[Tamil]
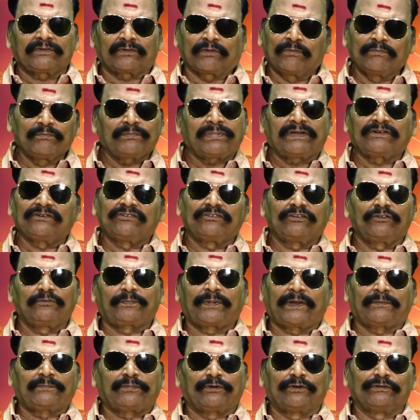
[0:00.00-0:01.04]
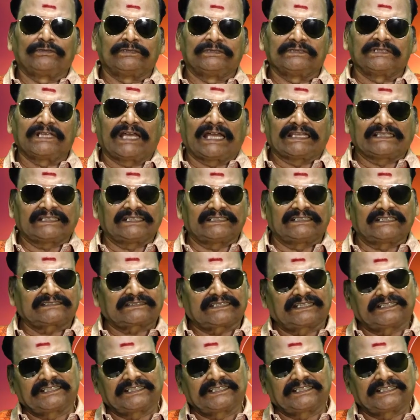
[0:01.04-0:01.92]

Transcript: ரொம்ப விறுவிறுப்பாக போகுது அதில் எந்த